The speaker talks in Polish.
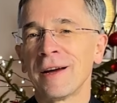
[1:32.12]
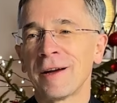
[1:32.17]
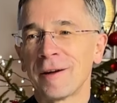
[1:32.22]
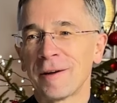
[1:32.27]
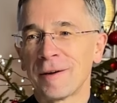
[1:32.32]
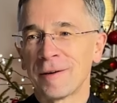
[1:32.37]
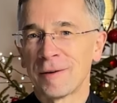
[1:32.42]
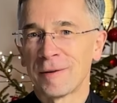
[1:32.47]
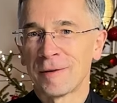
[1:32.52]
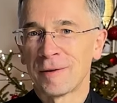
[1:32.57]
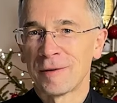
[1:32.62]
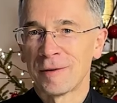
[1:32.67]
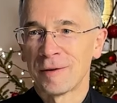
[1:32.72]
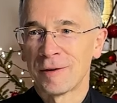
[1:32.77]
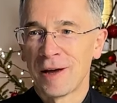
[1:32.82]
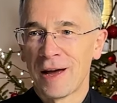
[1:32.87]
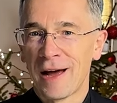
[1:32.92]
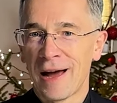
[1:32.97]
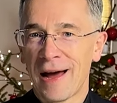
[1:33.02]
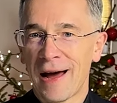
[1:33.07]
e,
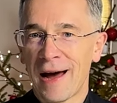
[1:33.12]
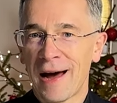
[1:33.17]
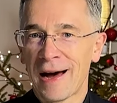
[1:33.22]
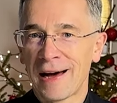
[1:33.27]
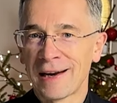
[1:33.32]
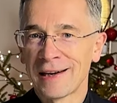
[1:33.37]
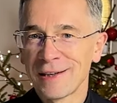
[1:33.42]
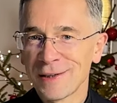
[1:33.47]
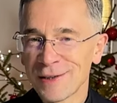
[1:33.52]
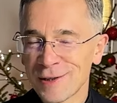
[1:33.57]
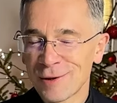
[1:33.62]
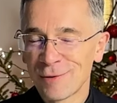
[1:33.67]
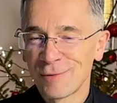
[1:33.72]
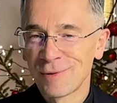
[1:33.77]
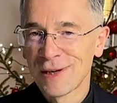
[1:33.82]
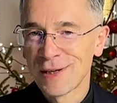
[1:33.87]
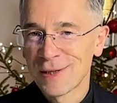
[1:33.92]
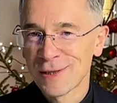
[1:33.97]
ale z drugiej